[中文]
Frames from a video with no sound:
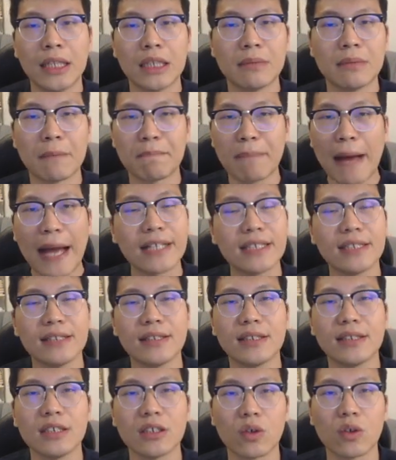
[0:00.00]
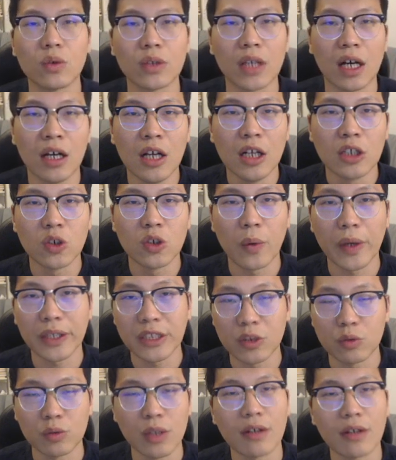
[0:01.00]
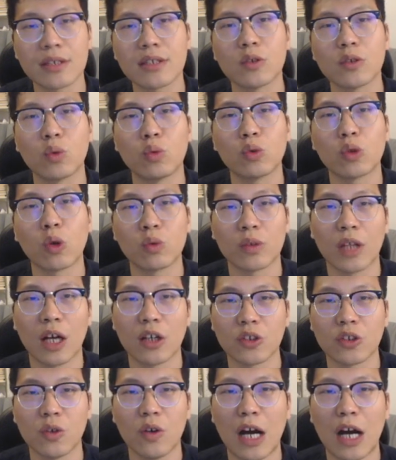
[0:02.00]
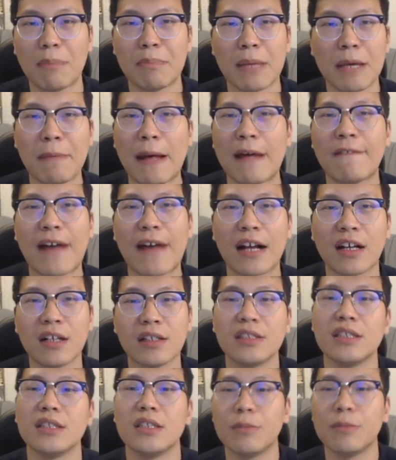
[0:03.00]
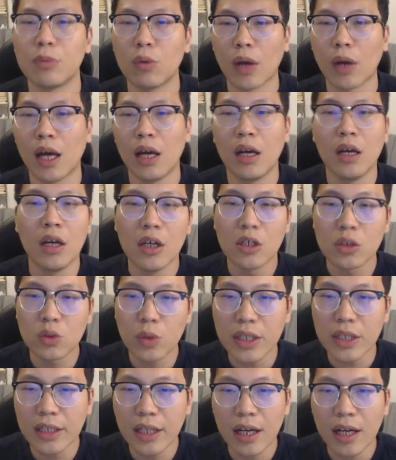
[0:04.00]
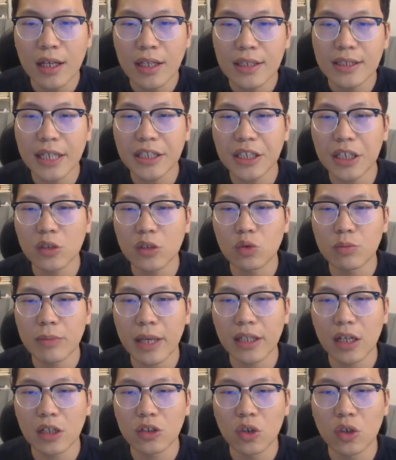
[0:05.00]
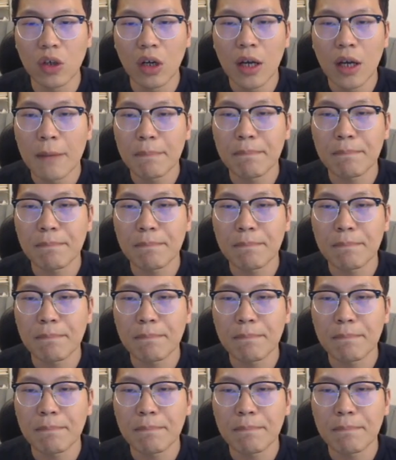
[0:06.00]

那么白棋的进攻呢就会进入到死胡同当中啊，没办法更进一步了。所以呢，在这个局面当中。